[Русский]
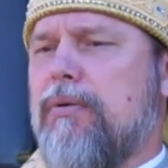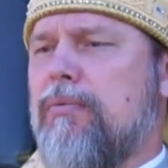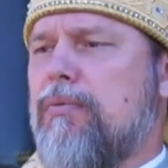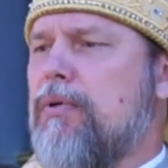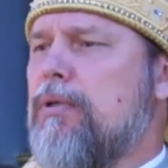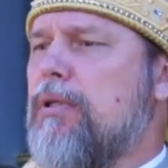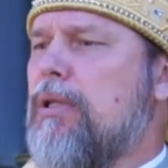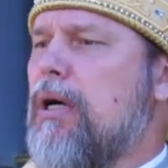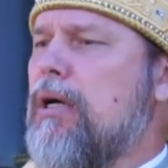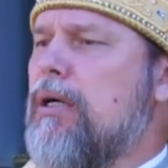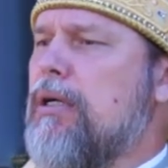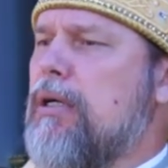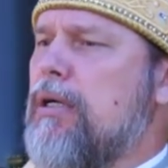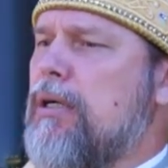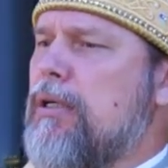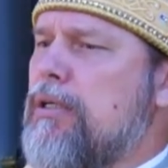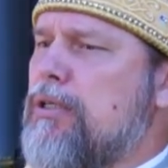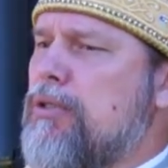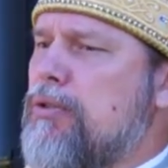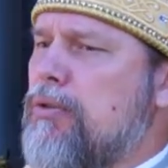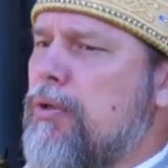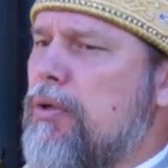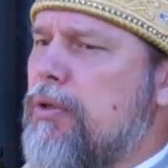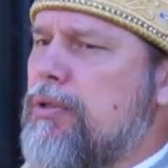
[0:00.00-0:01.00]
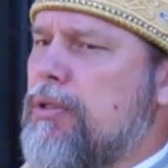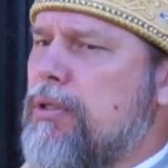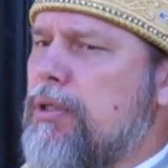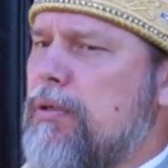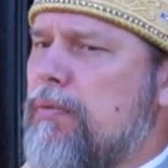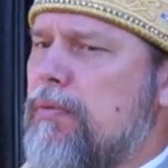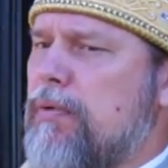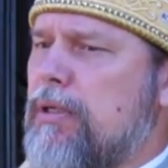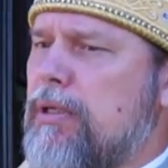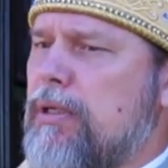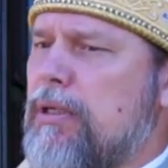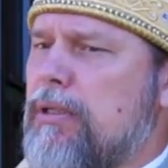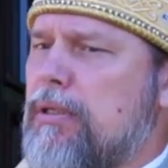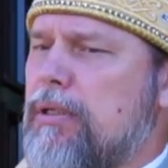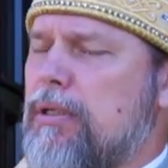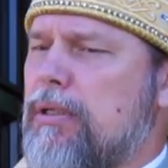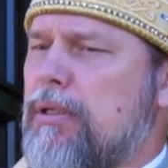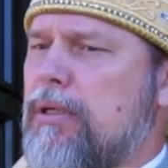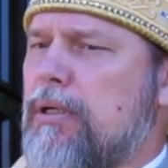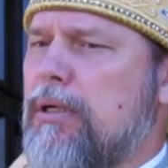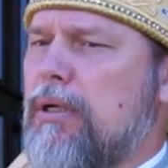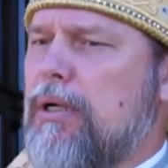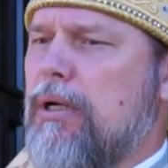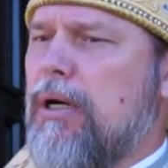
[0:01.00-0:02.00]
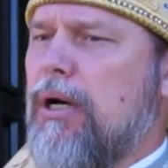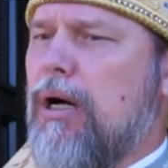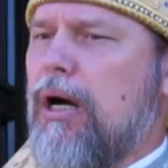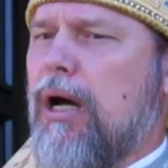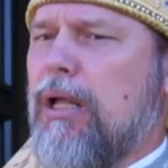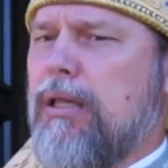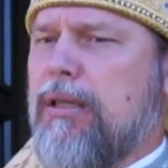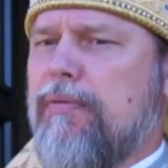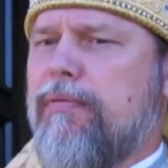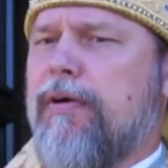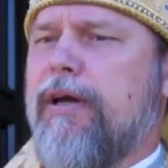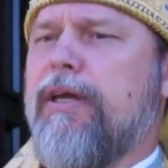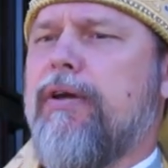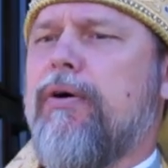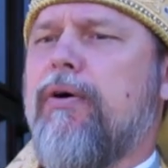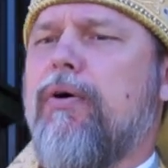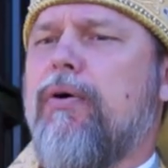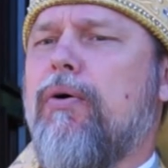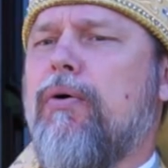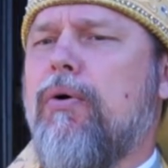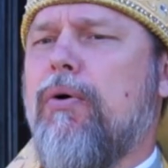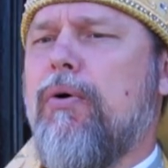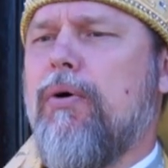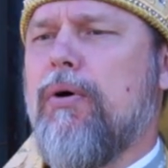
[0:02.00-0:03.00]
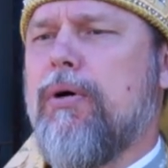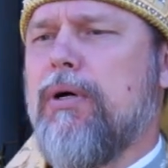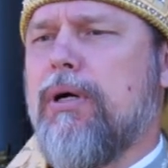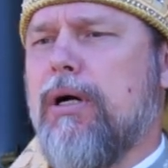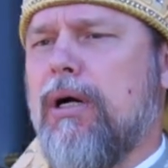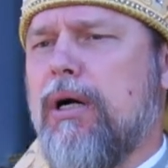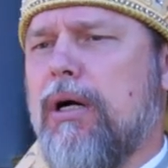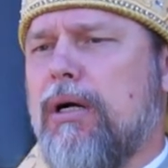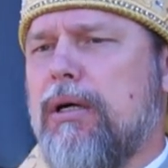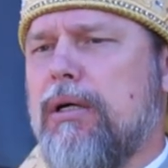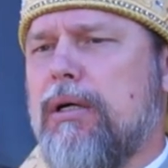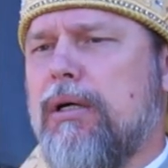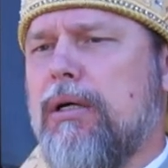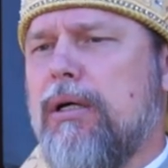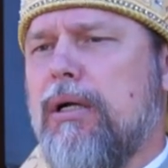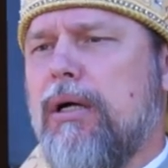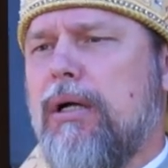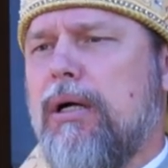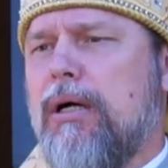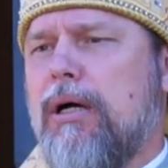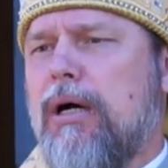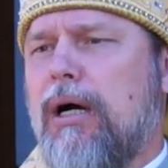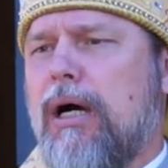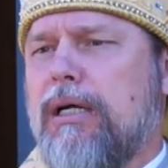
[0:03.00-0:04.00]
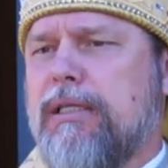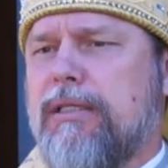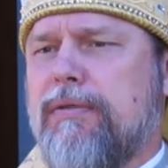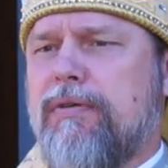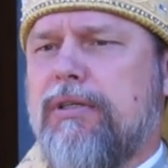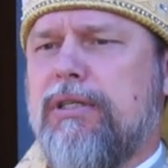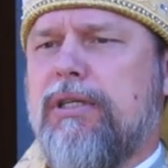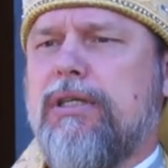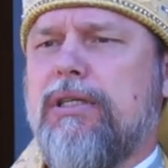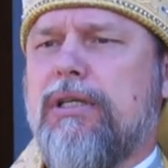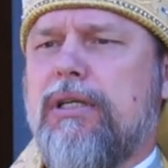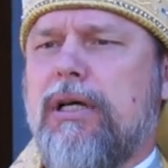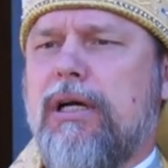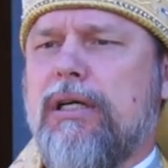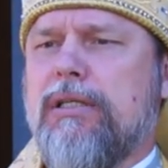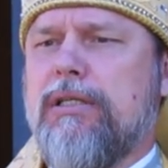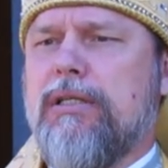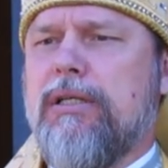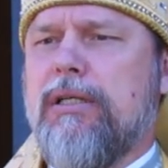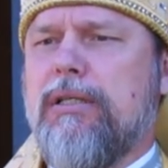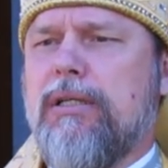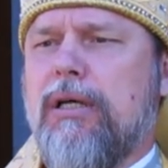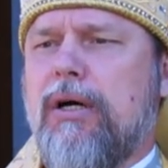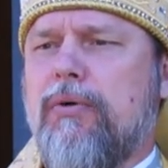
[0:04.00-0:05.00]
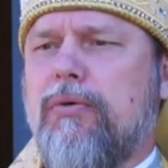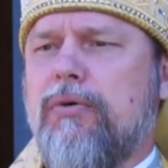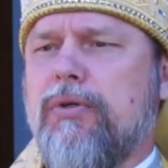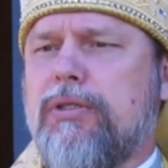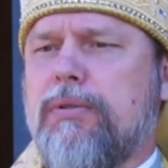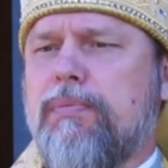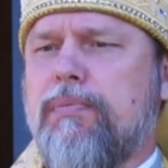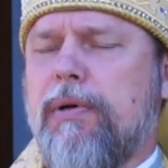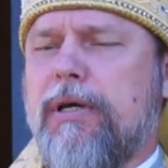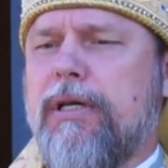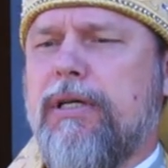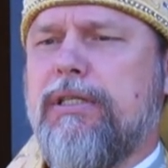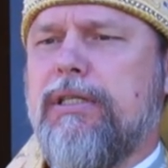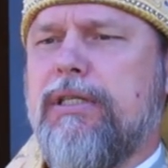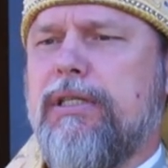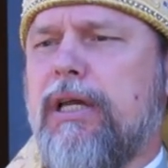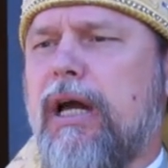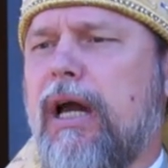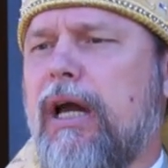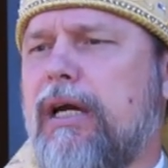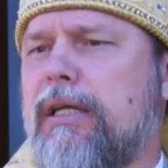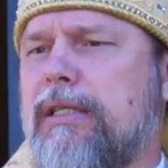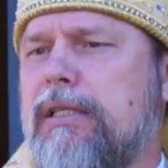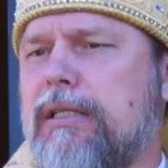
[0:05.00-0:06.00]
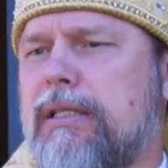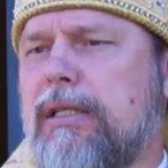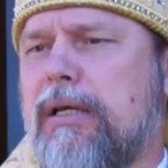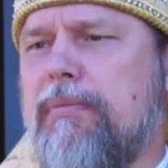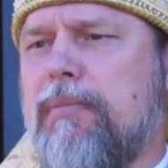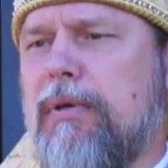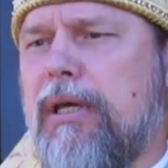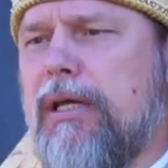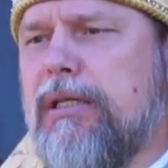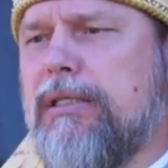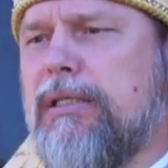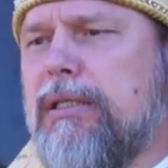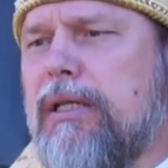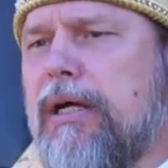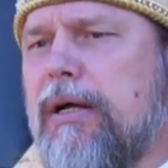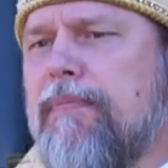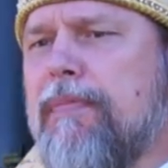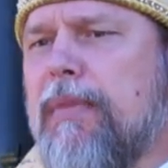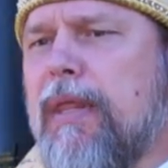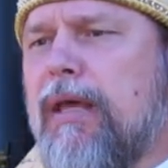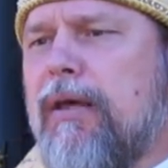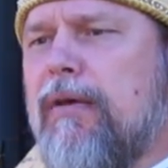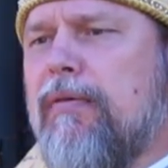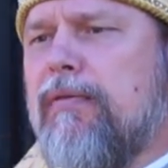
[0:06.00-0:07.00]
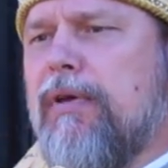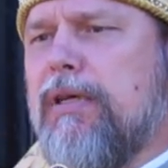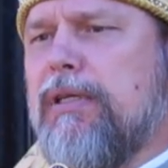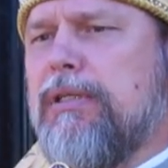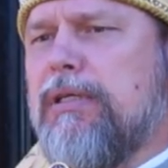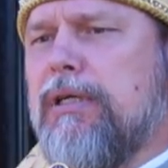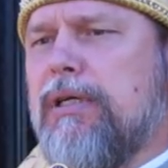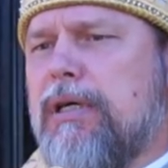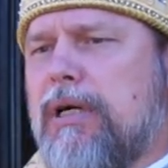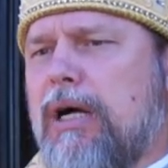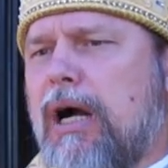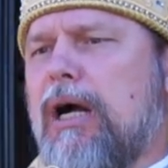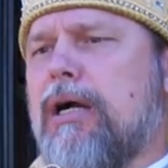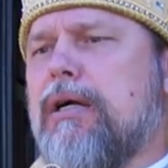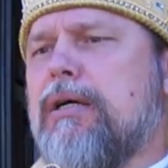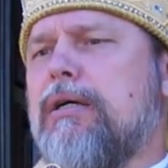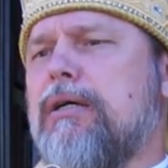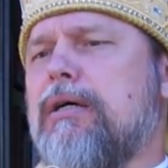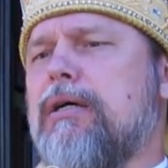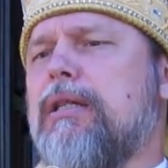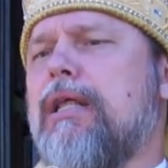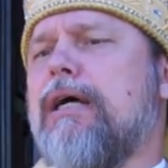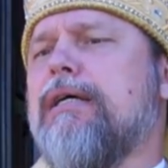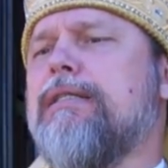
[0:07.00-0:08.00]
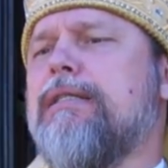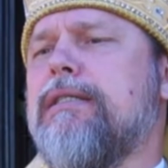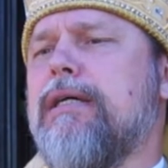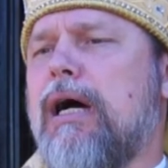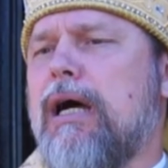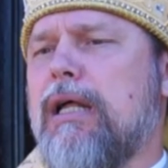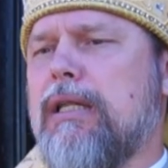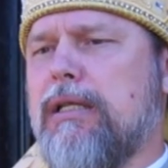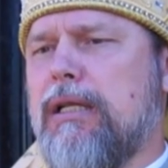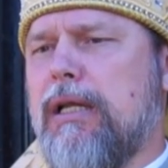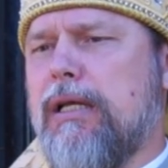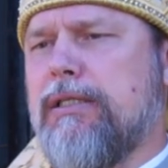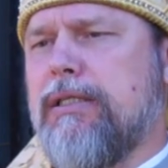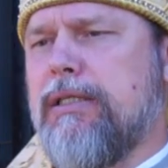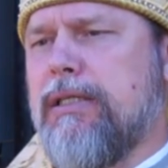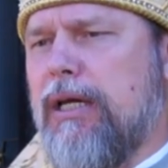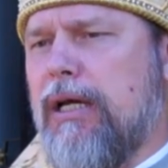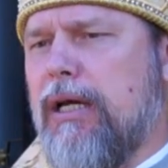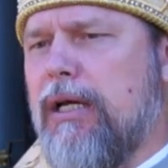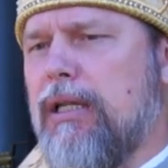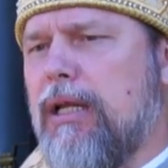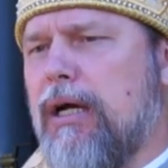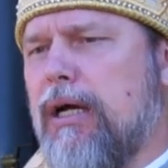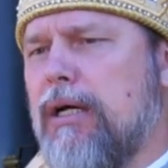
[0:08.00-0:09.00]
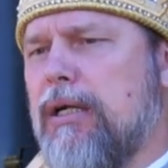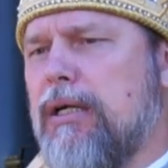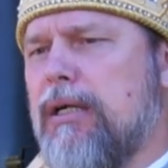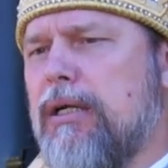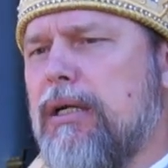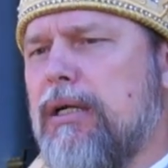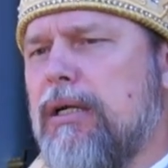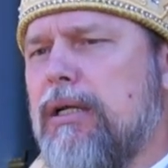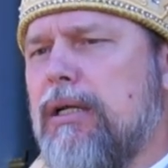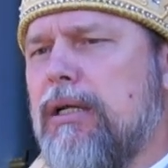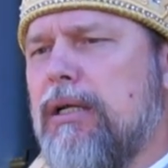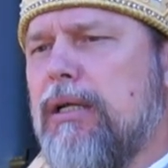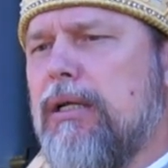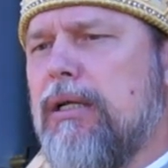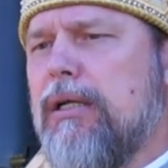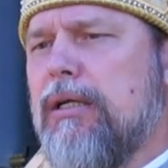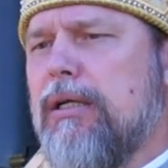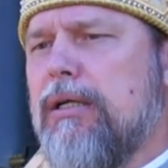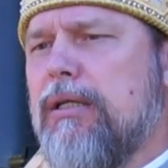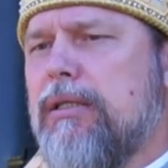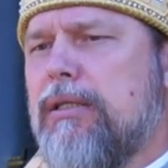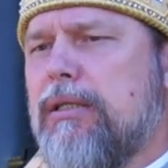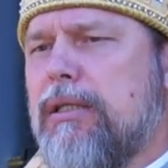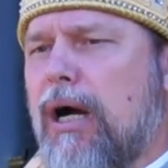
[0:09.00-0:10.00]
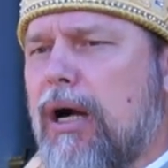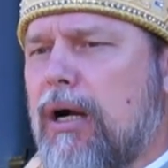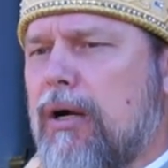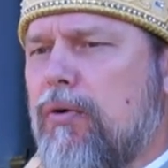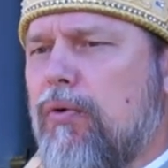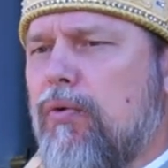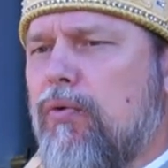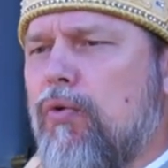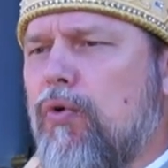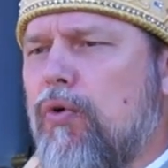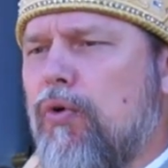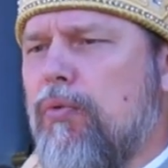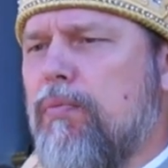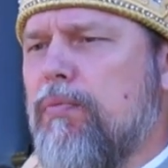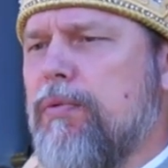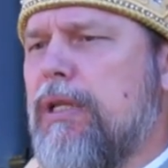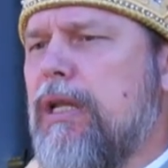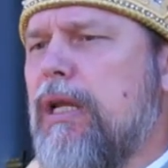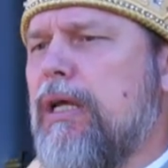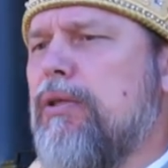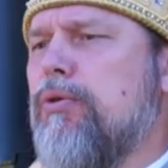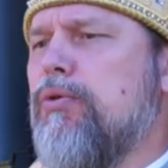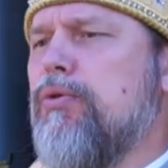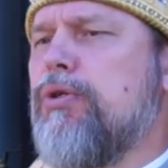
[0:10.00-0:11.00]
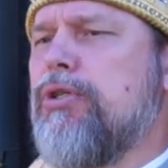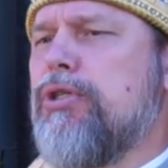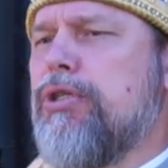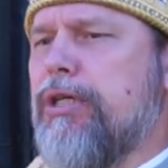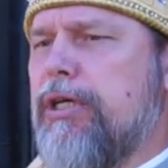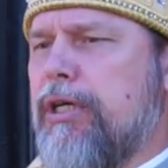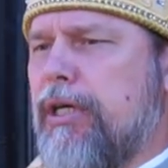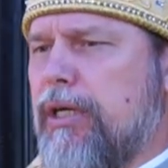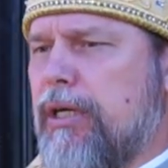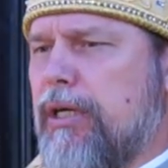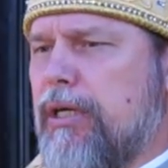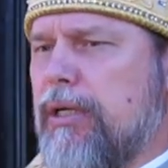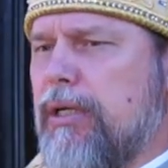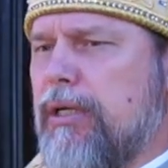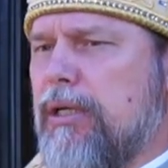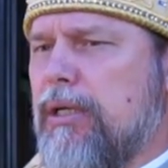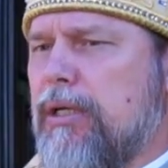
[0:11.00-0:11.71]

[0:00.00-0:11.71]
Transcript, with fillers: Вот так и Христос говорит. А твое око, а святитель Иоанн Златоуст поясняет это место. Ведь как глаза для тела, так ум для души.